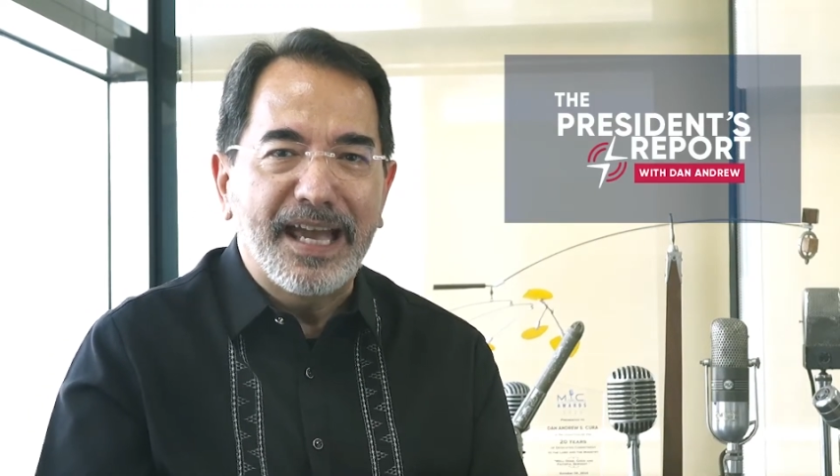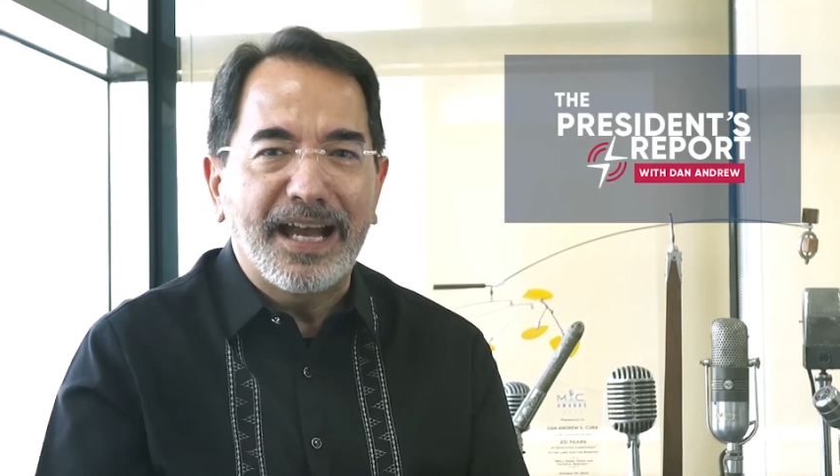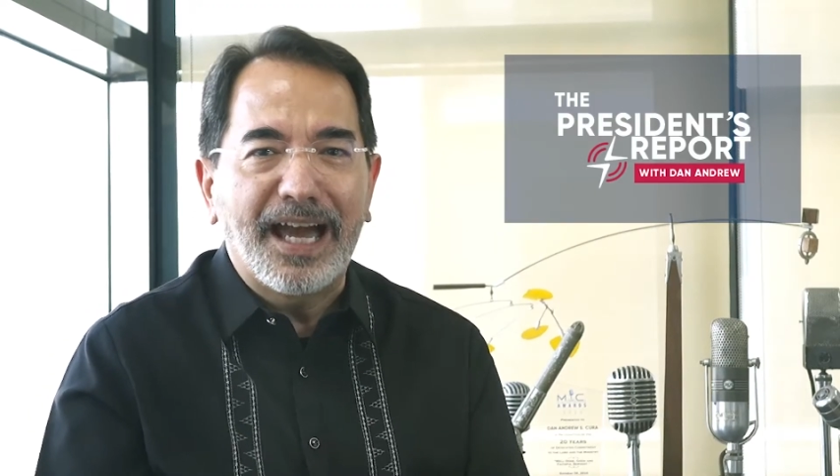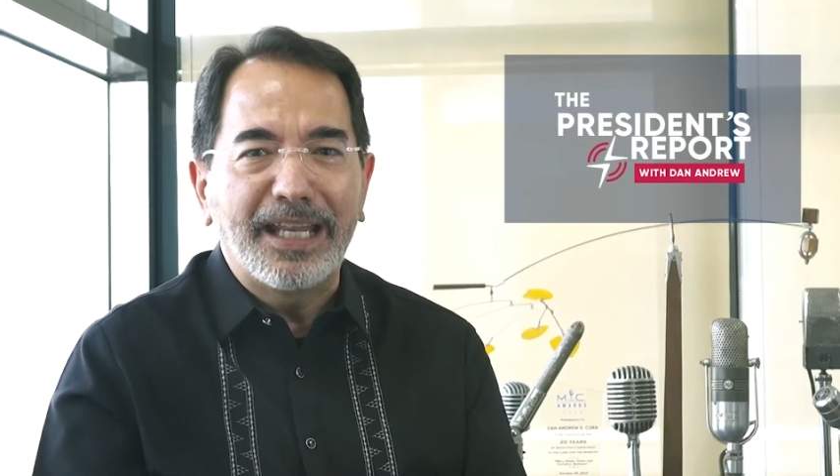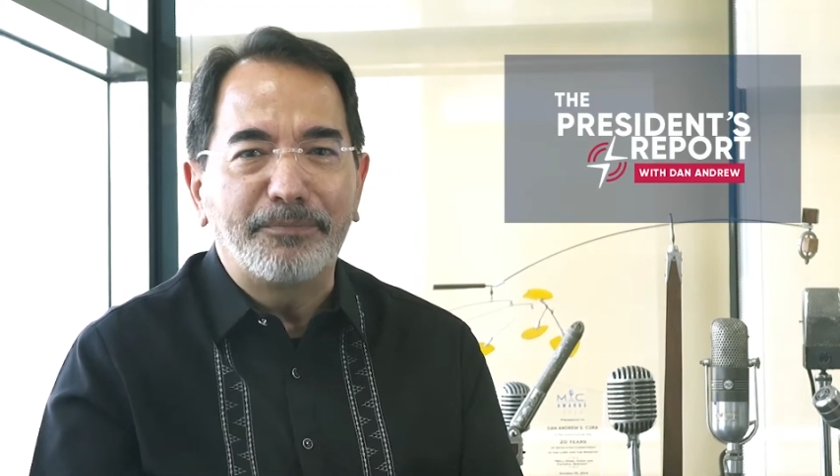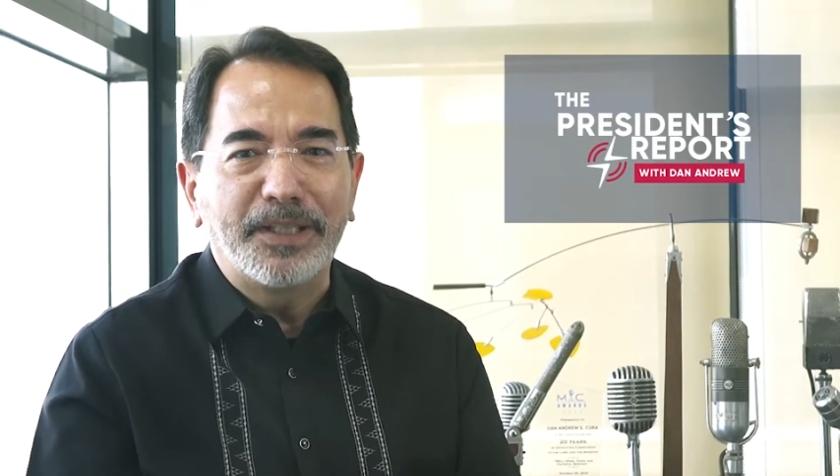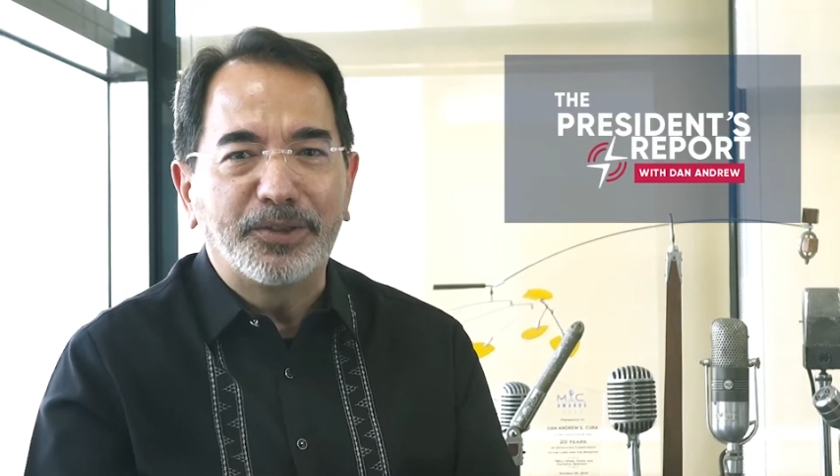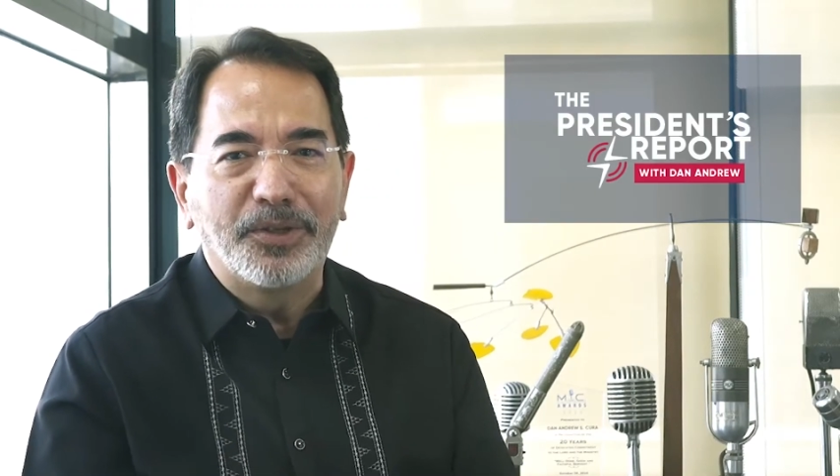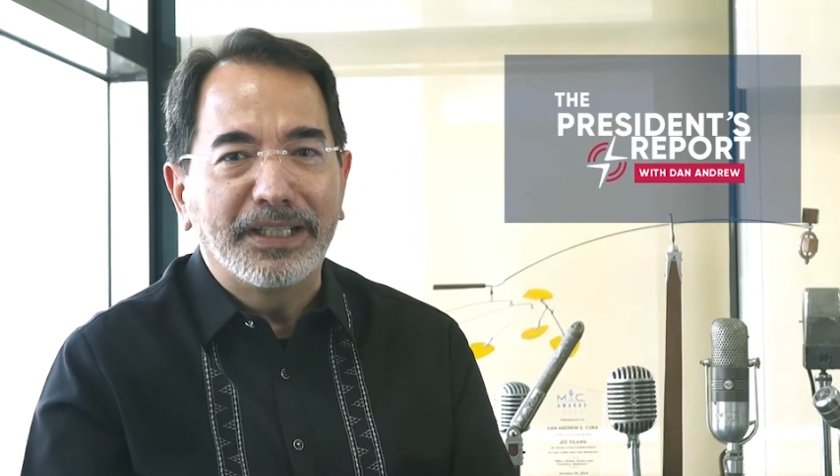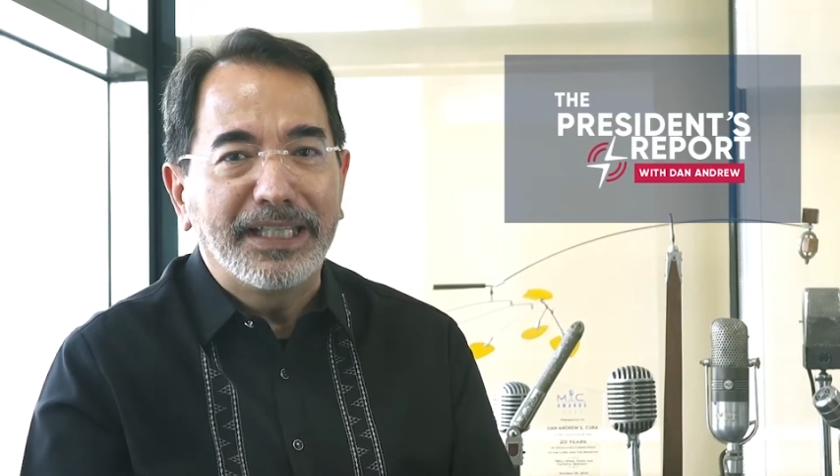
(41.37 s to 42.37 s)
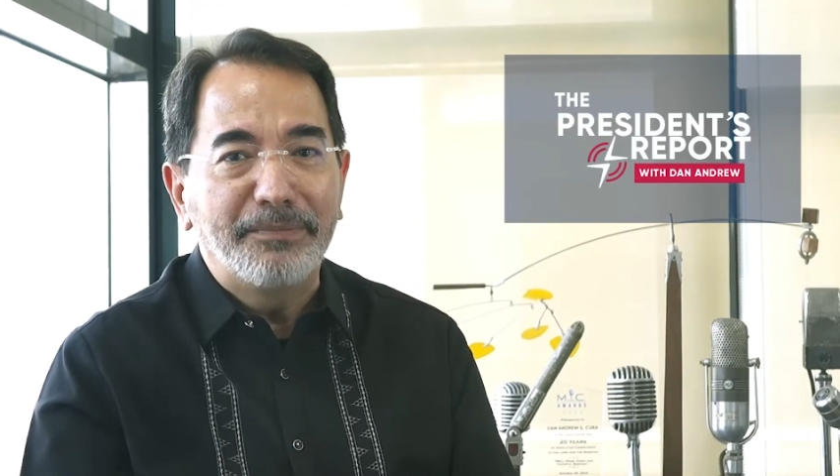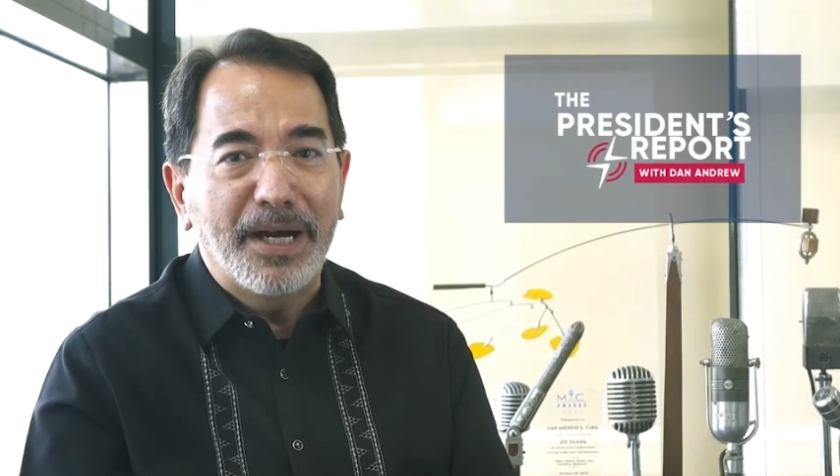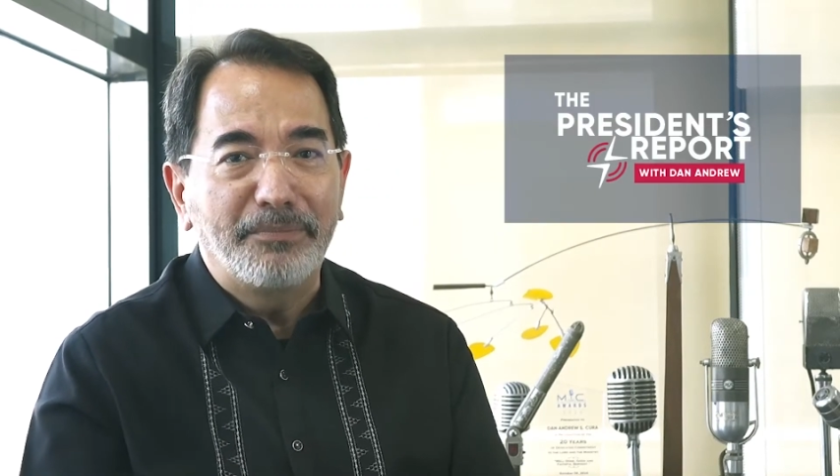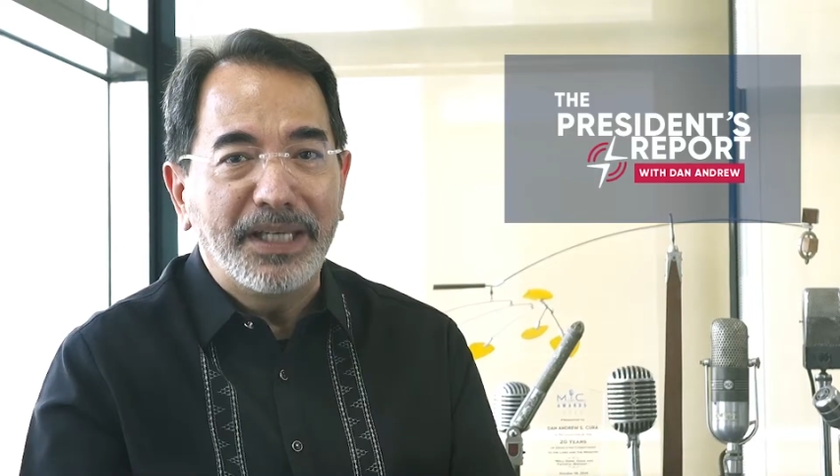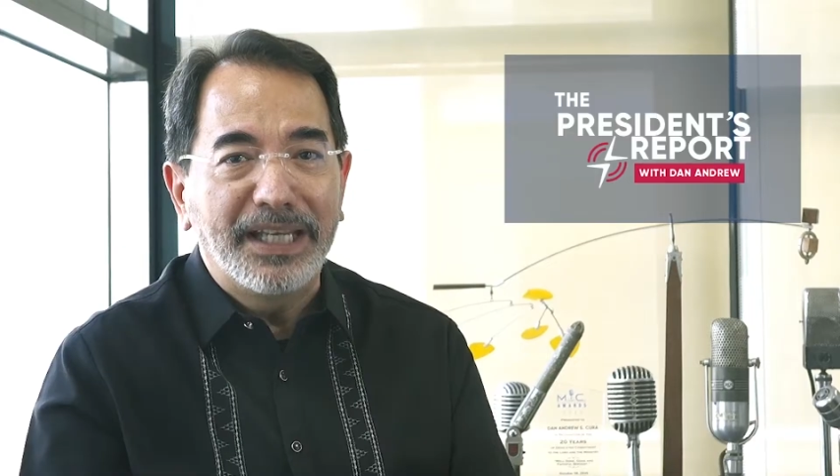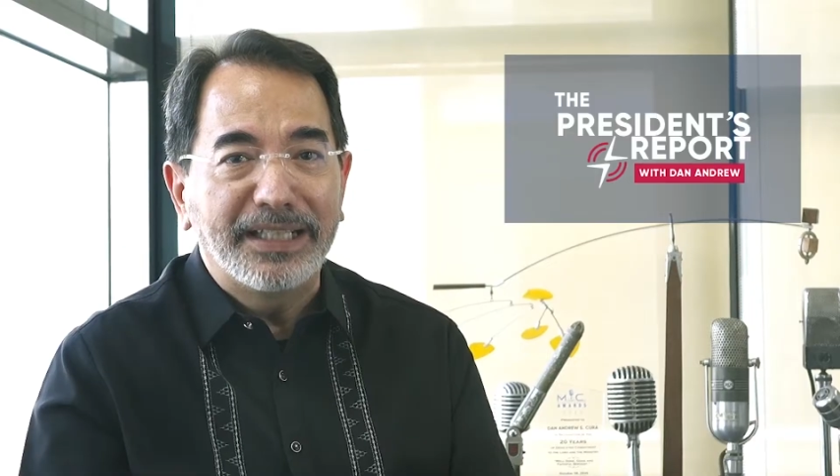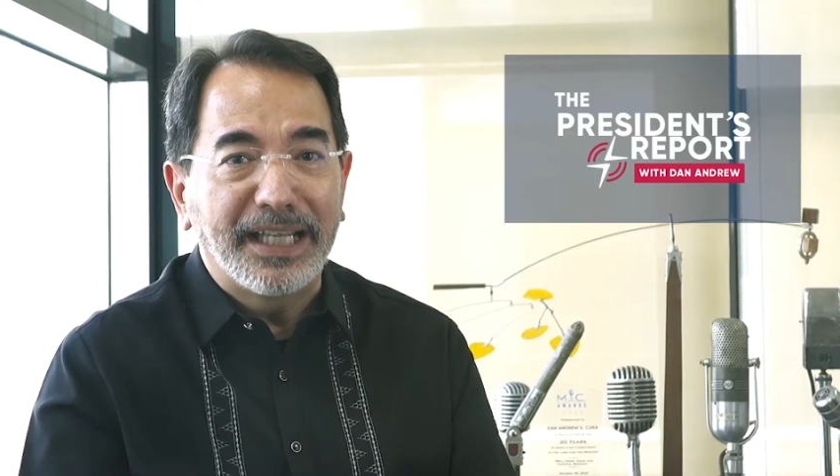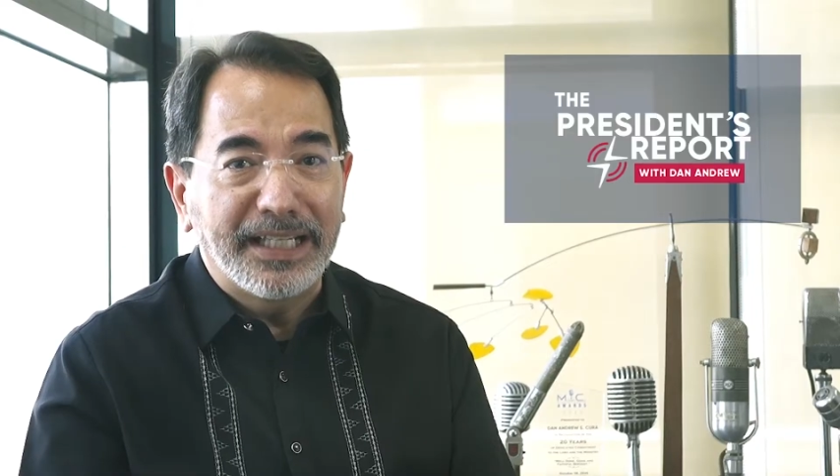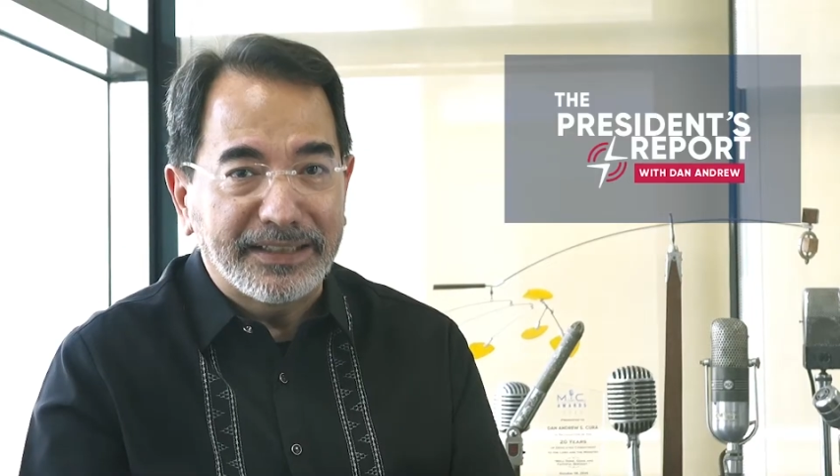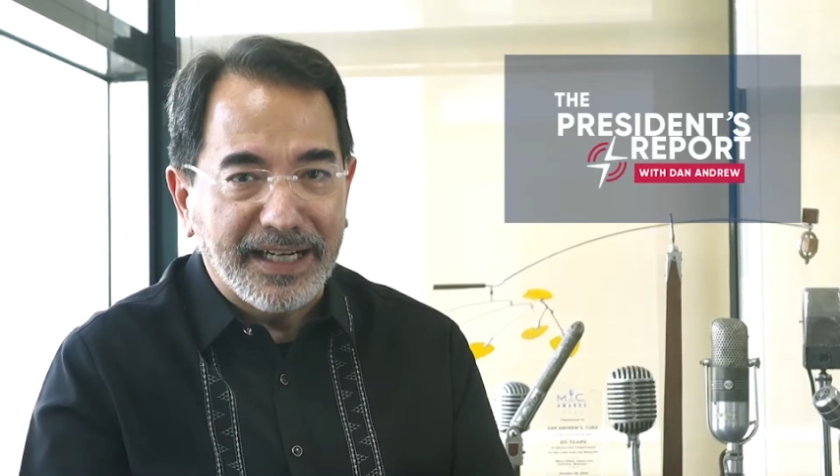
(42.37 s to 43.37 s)
nakalap nito ang di mabilang na
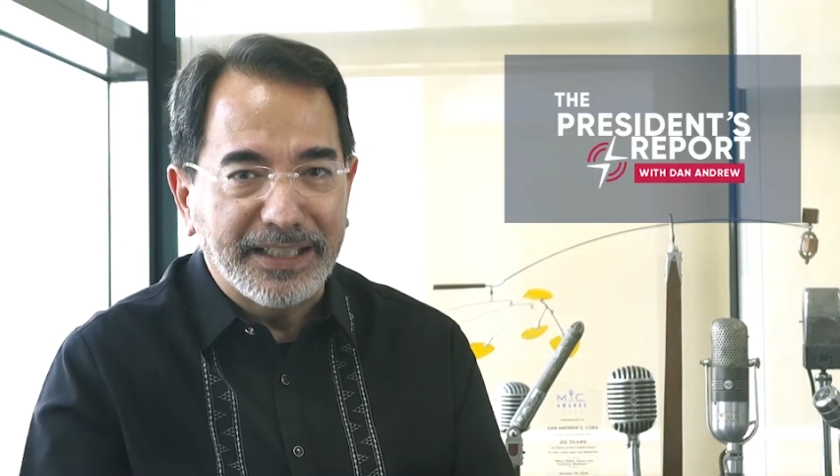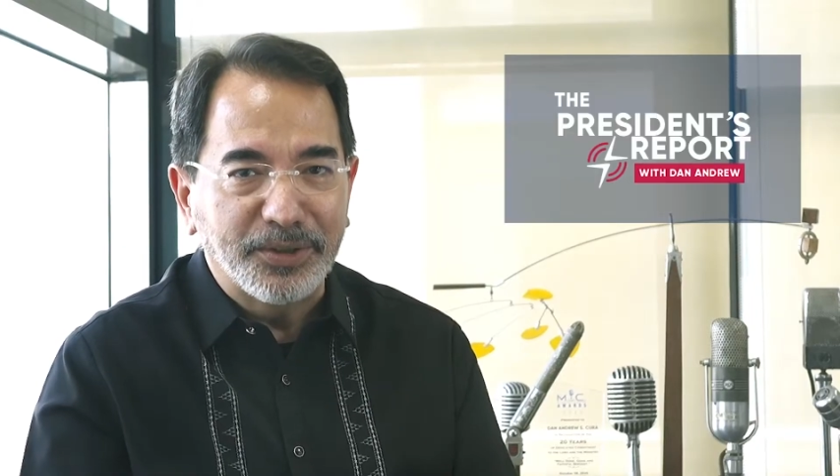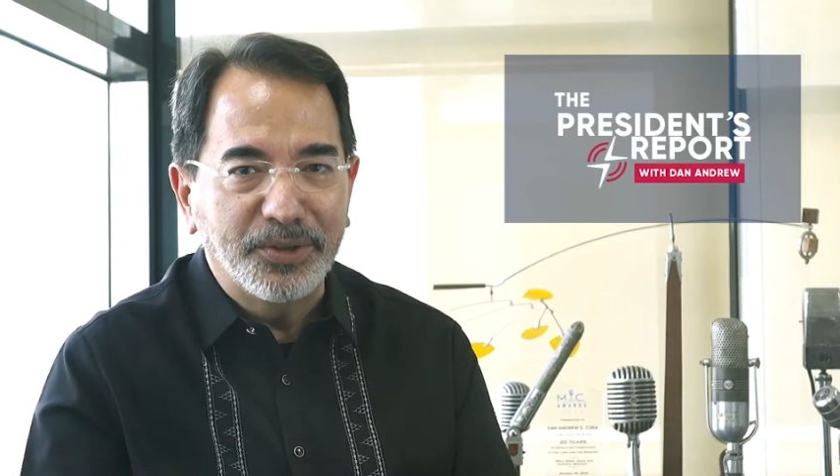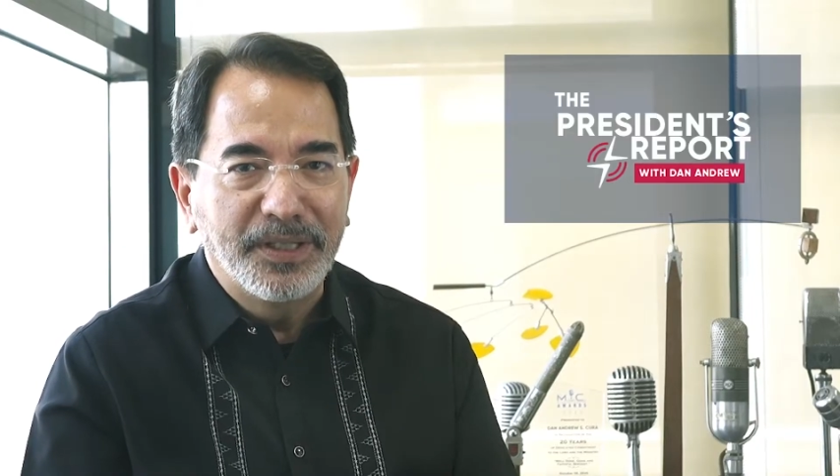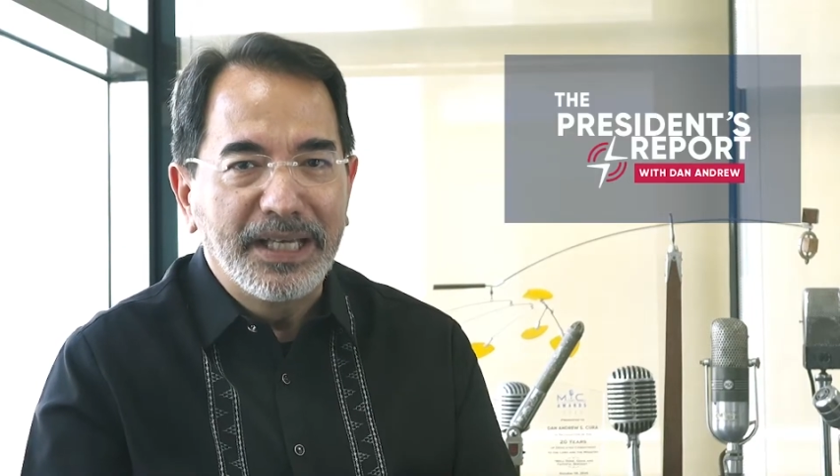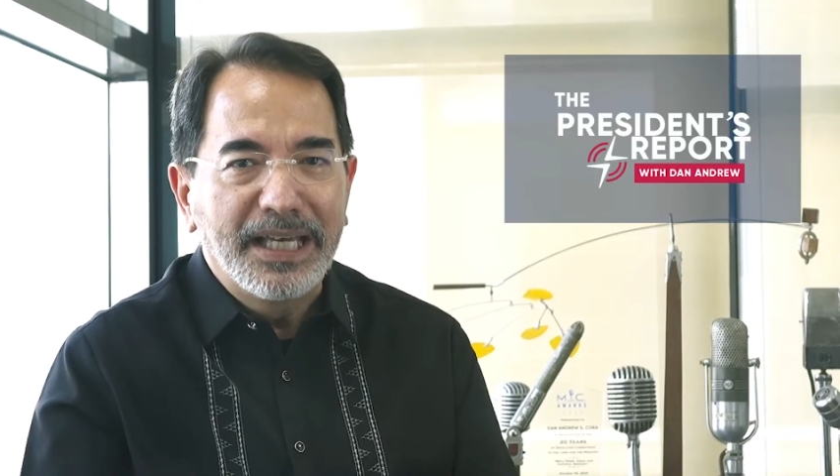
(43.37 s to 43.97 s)
litrato,